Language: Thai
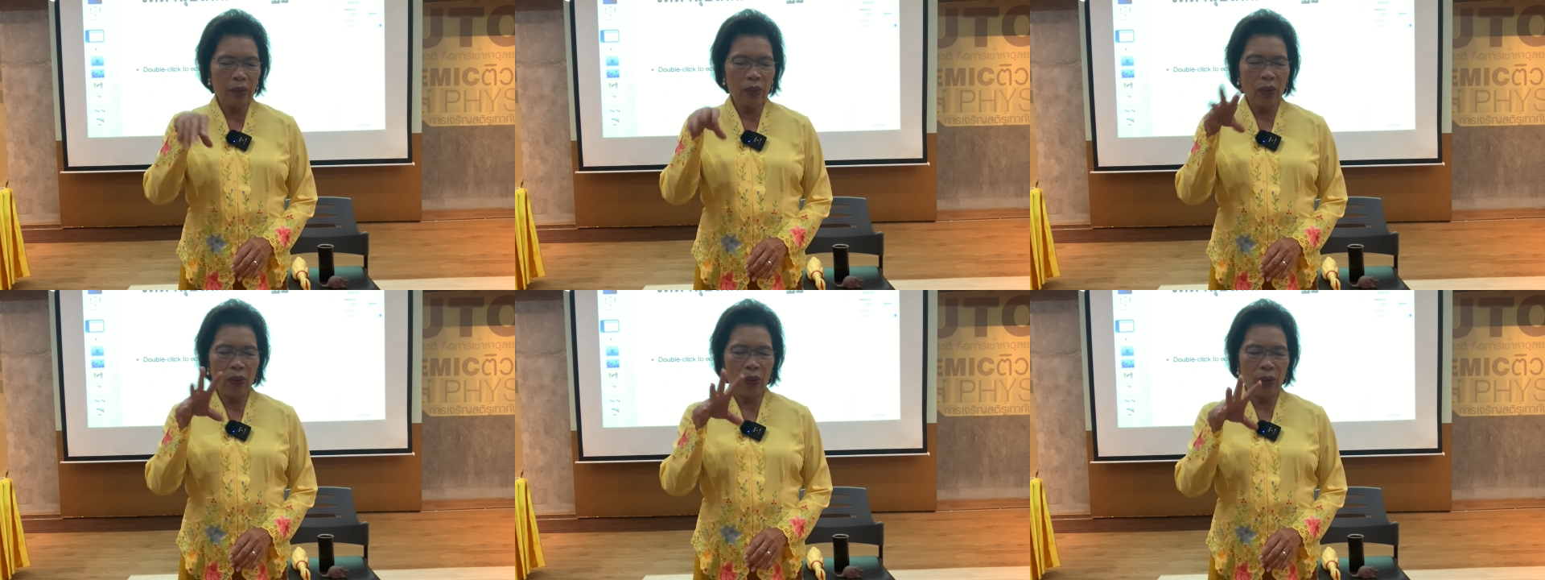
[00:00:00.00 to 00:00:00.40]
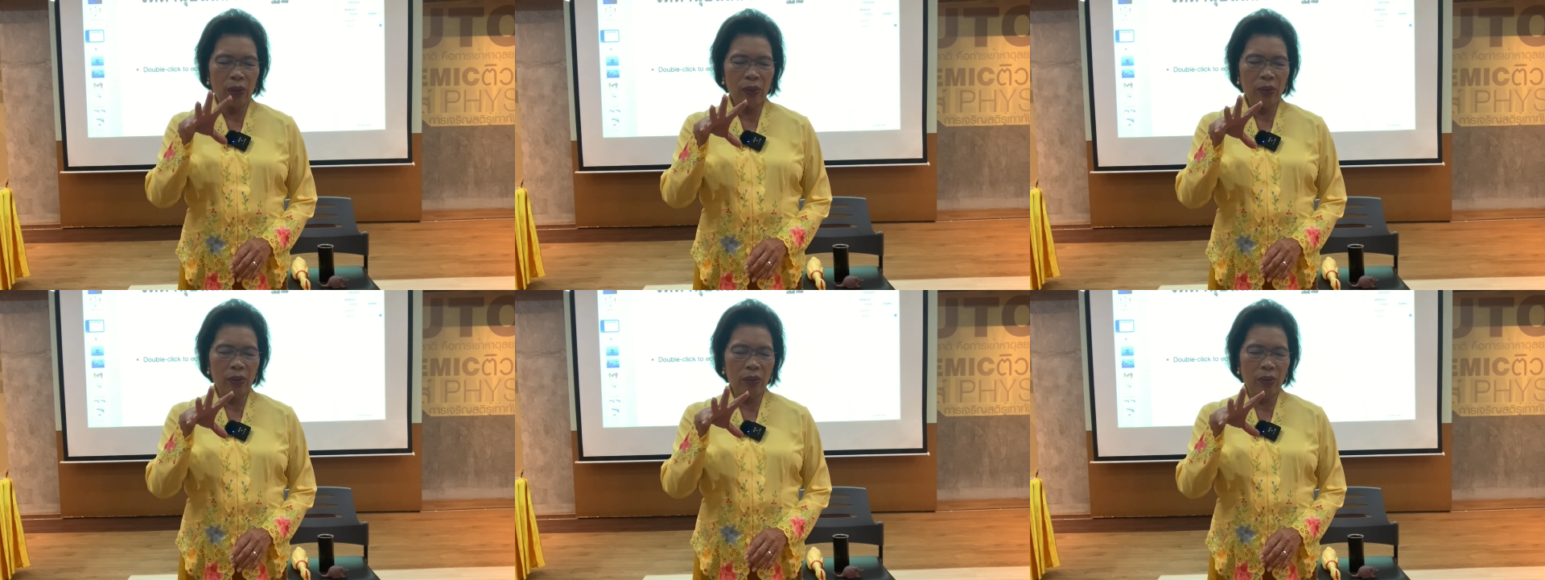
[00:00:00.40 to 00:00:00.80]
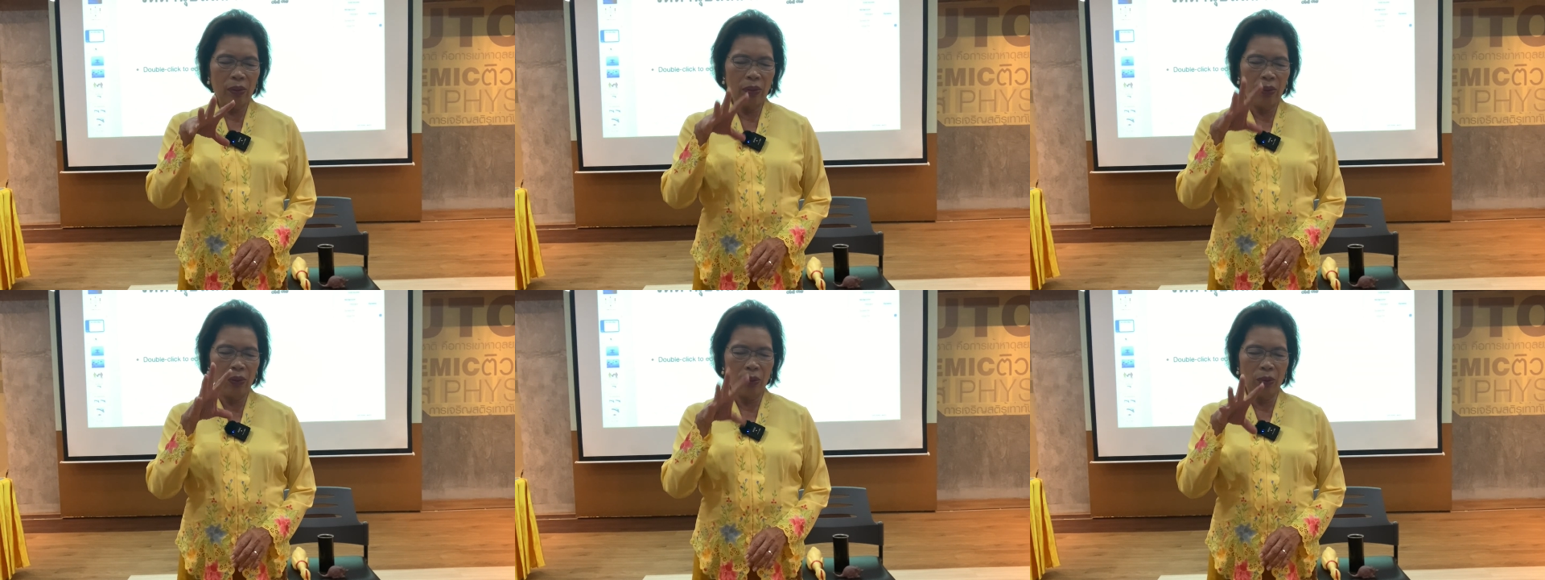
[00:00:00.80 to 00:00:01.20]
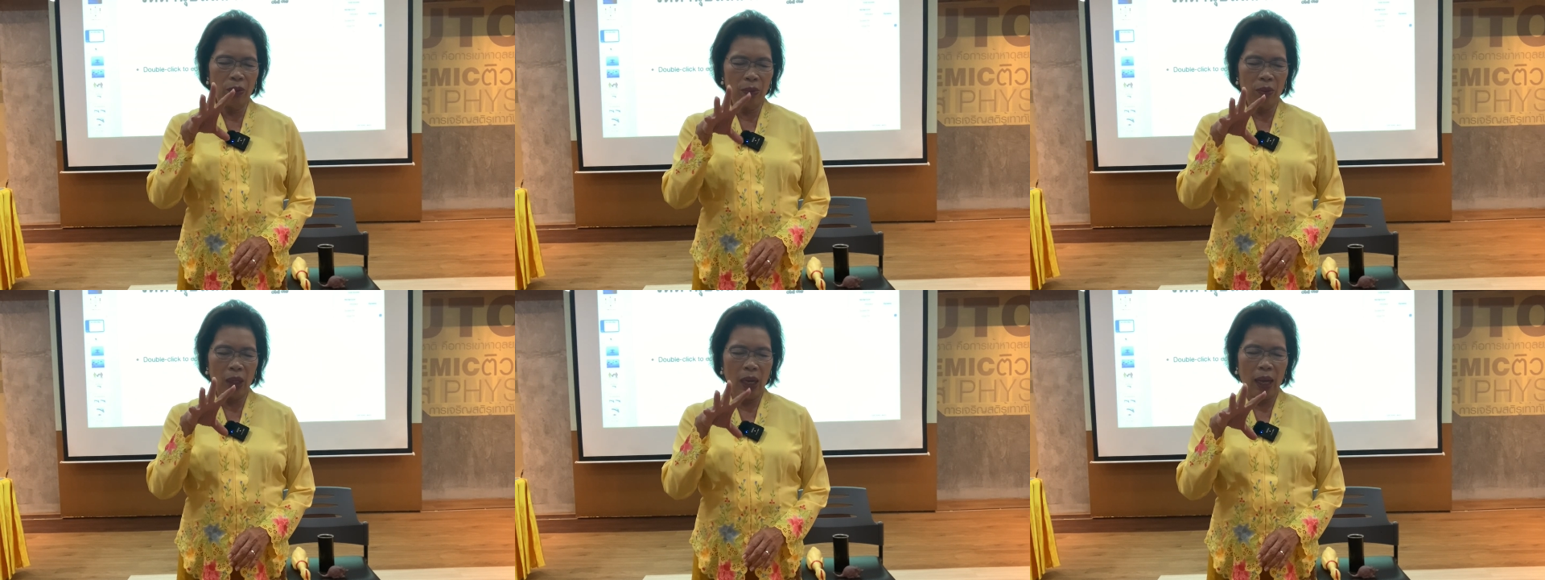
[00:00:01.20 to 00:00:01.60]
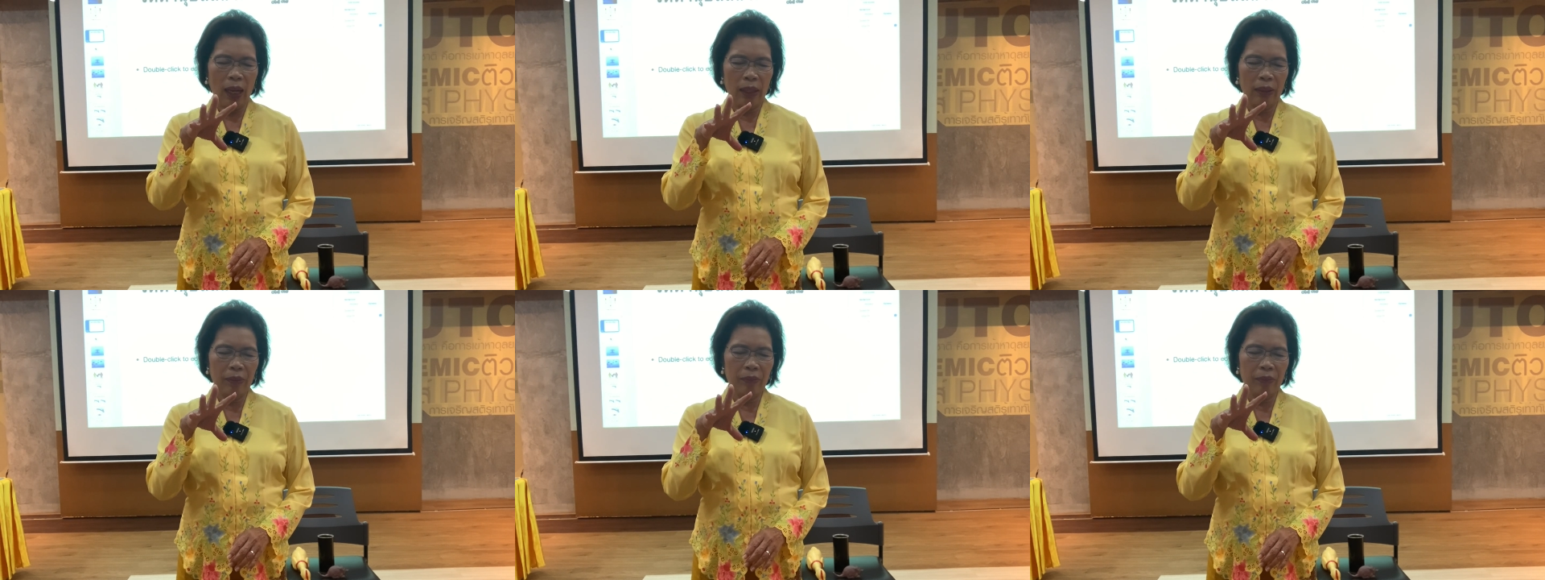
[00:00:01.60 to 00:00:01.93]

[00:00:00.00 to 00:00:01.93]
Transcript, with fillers: ซอสอยู่ตรงกลาง